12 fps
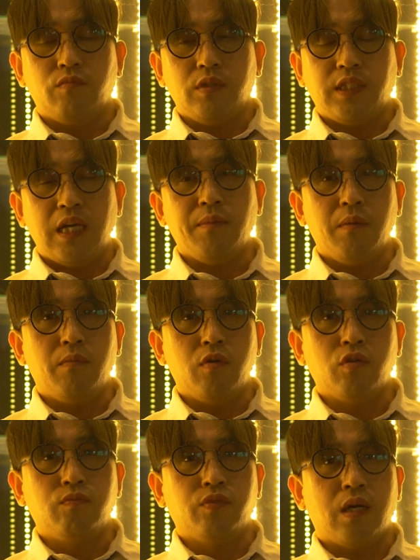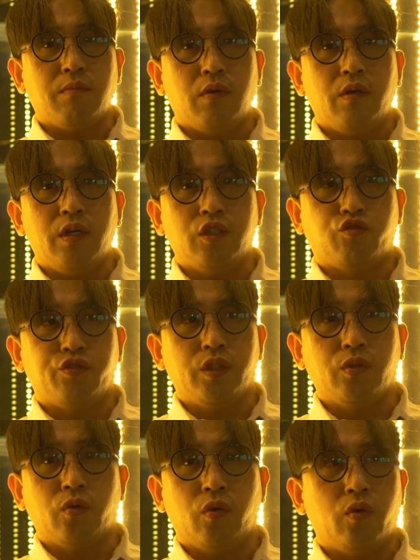샬먼버그 무당벌레의
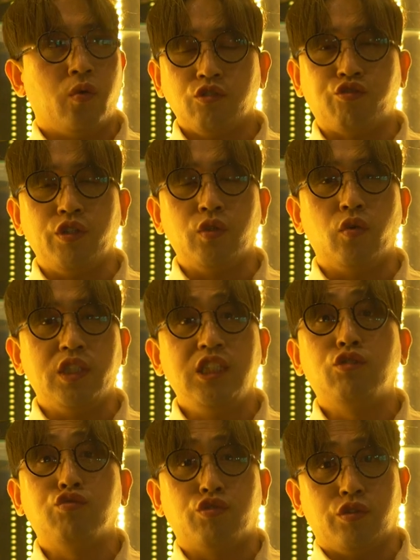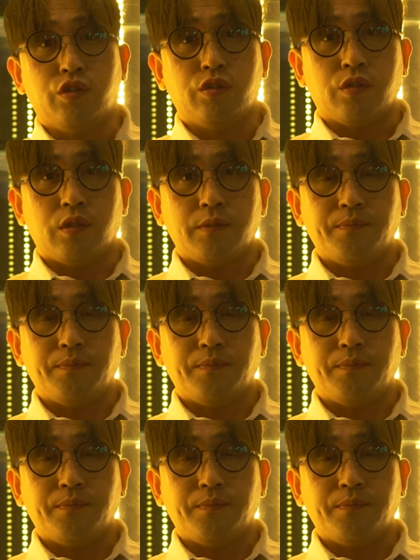주인공 주인공 이두근